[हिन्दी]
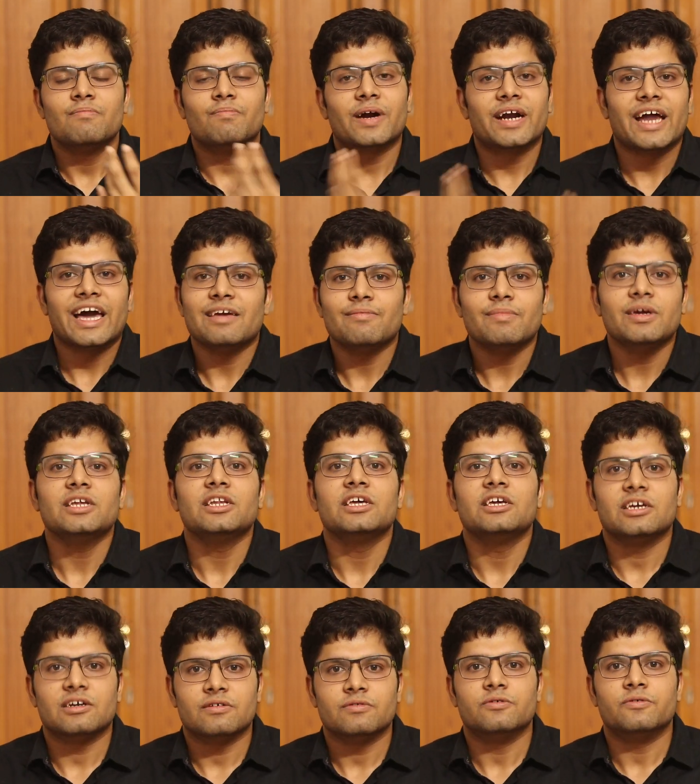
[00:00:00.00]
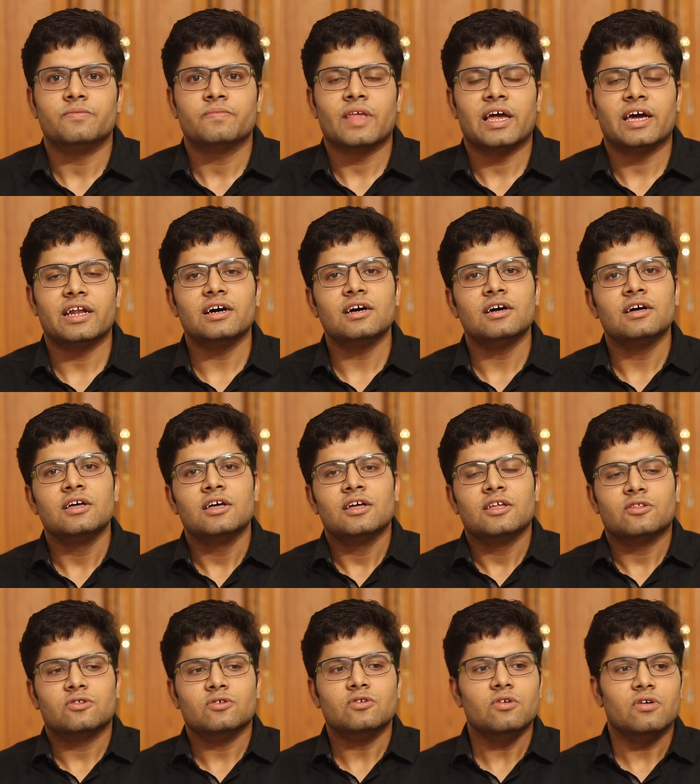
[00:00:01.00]
पढ़ाई में ही नहीं है वो है ना
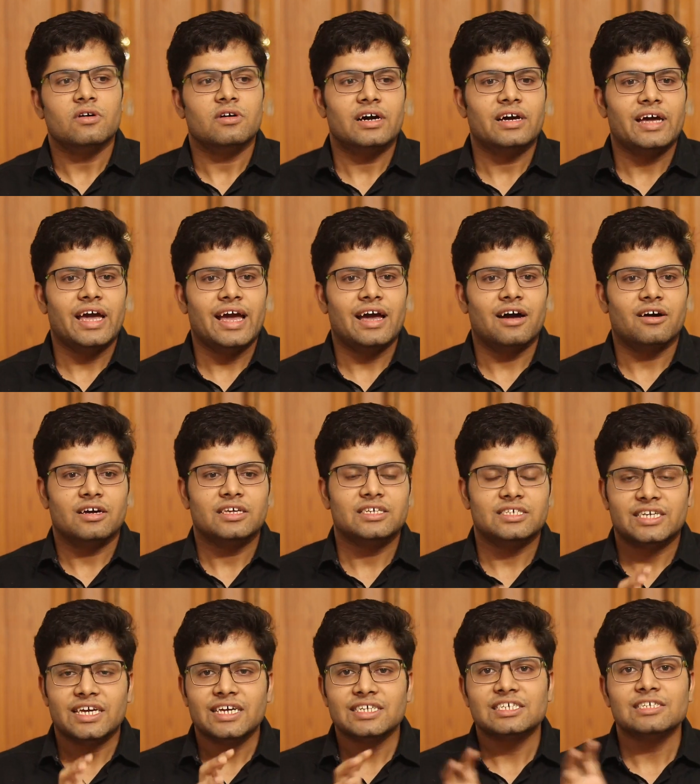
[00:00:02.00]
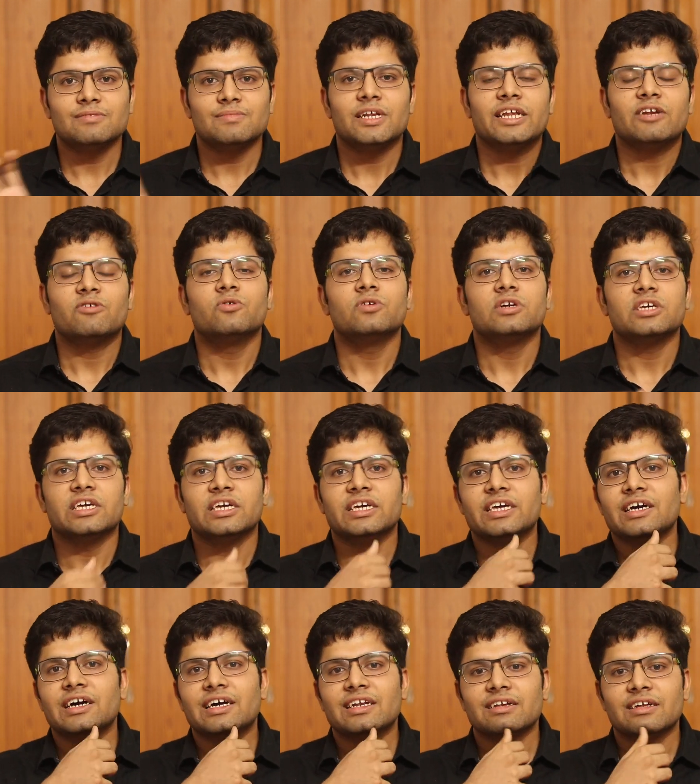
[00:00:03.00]
तो ये चीज़ मैंने नोट की
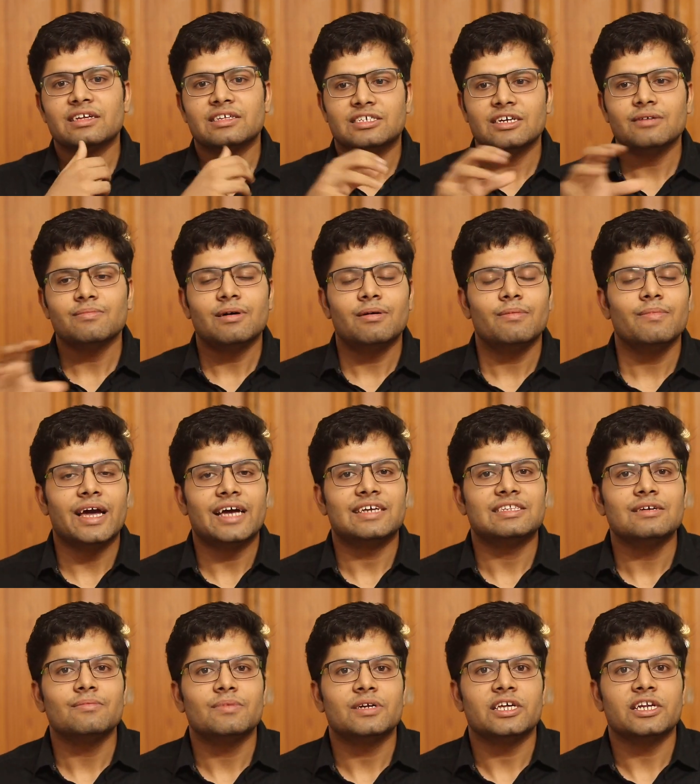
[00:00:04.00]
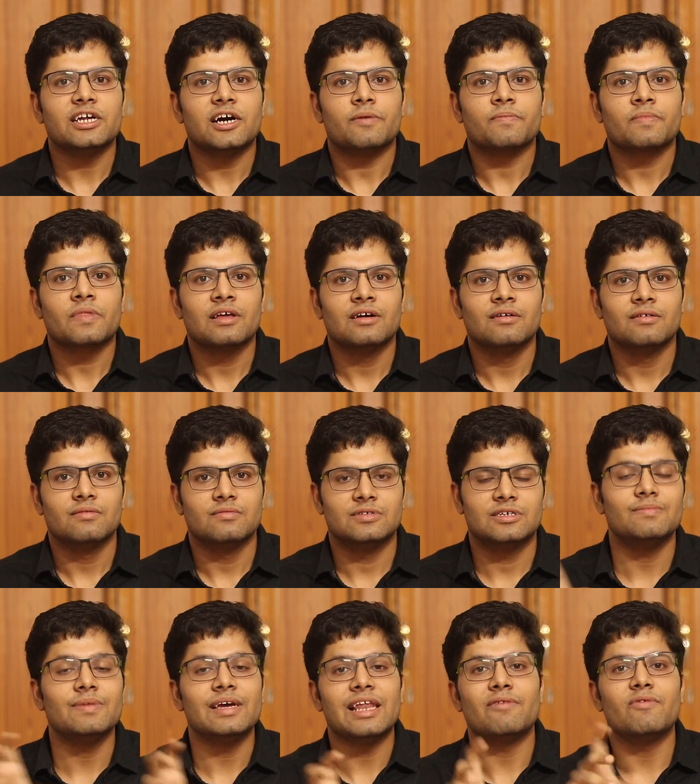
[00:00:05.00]
कि यार जब हम ऐसे बने ना
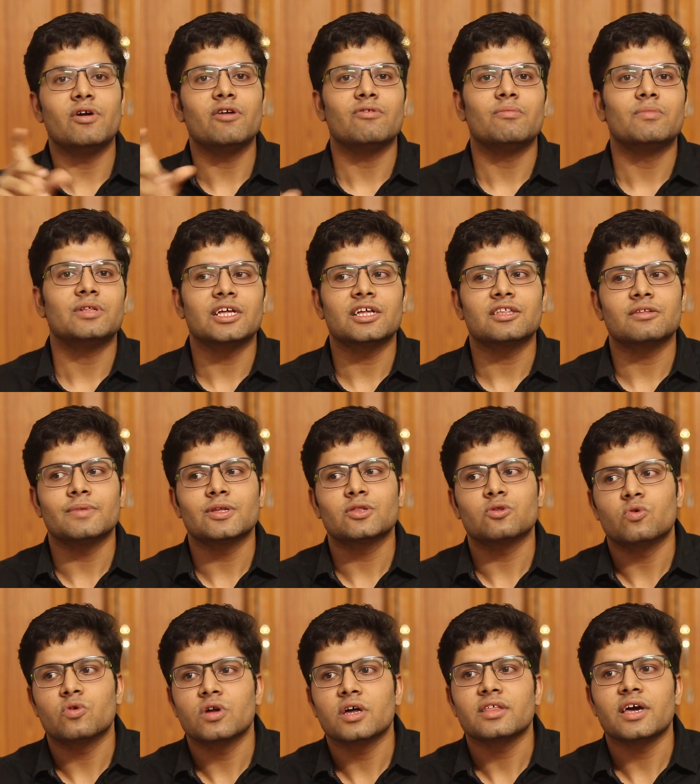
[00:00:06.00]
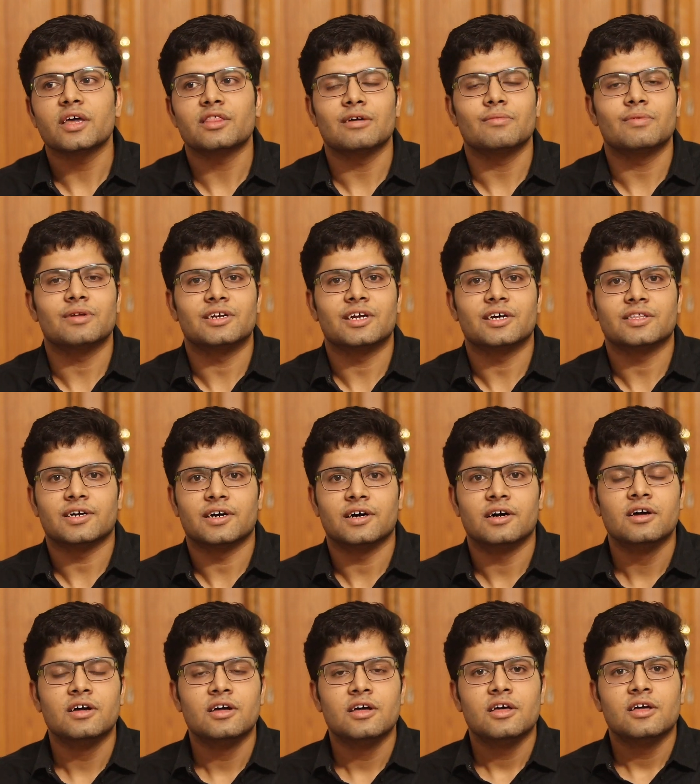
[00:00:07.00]
जब मैं इलेवन ट्वेल्थ में था तो मैं थोड़ा सा ऐसा बन रहा था
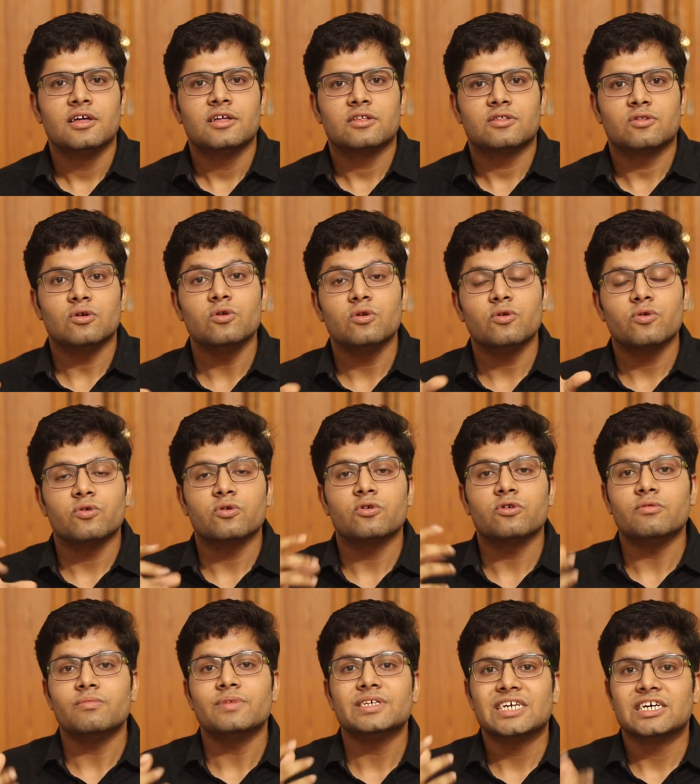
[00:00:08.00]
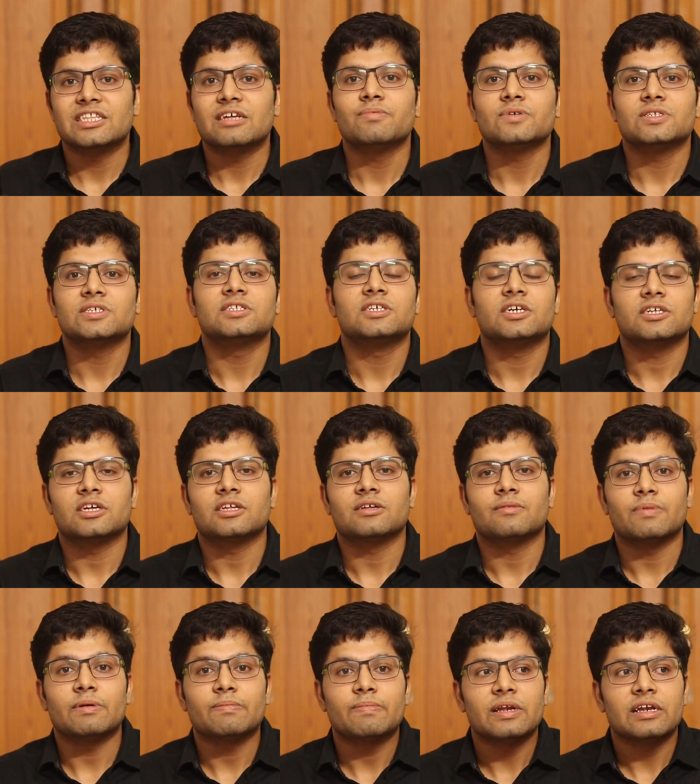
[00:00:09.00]
तो लोगों को मैं ज़्यादा पसंद आता
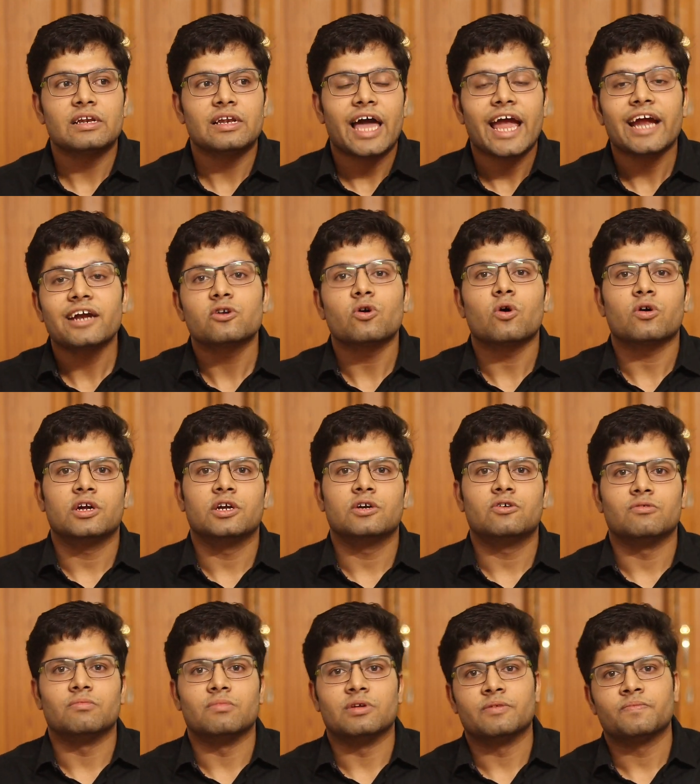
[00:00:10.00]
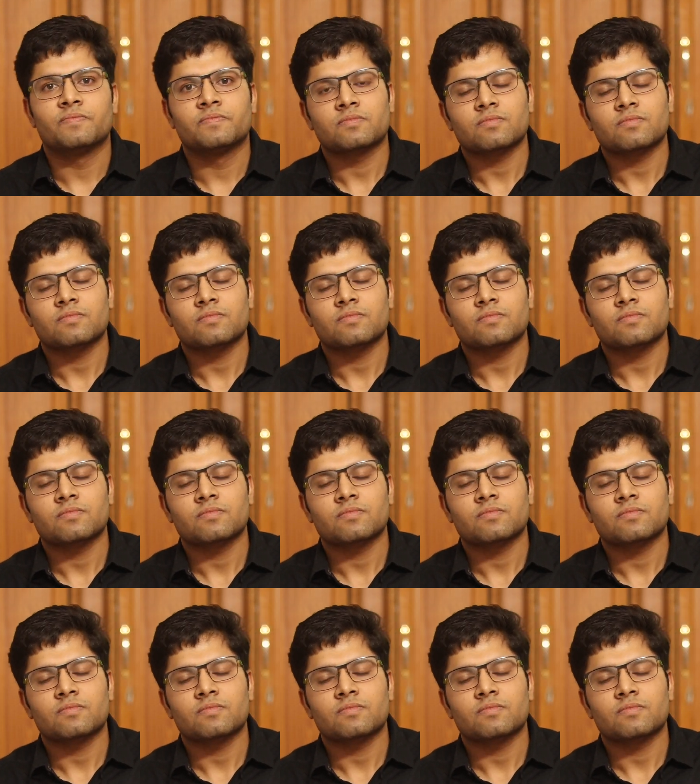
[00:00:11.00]
था पीपल लाइक टॉकिंग टू मी